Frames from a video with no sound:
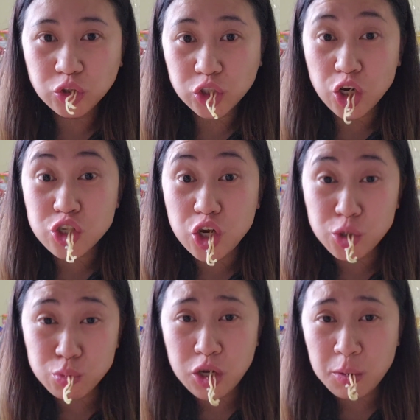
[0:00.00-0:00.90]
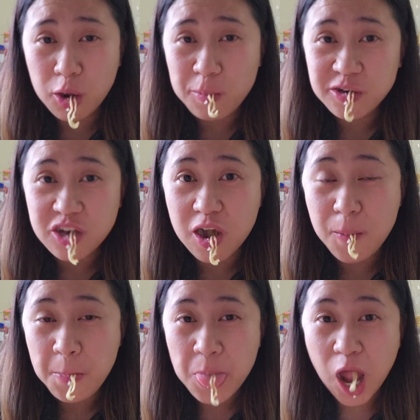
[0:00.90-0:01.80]
Balik-balik muna mga bet ha.
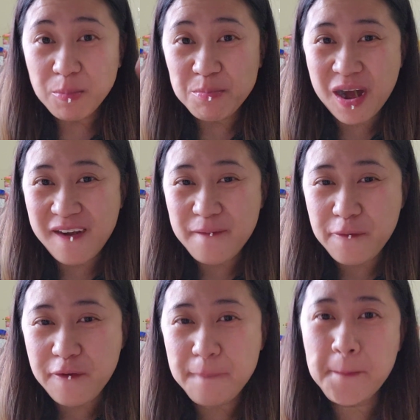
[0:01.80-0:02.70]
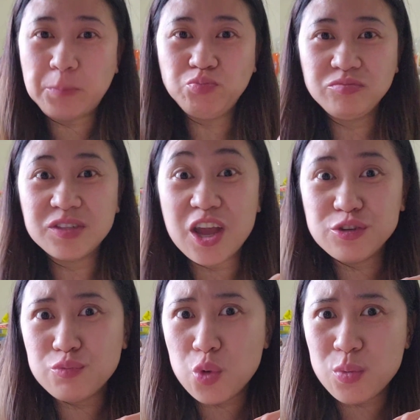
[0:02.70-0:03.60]
Bye!
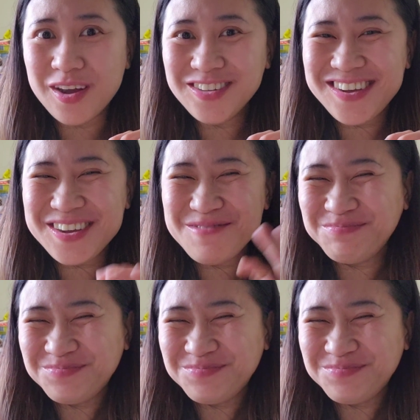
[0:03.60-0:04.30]
Thanks for watching,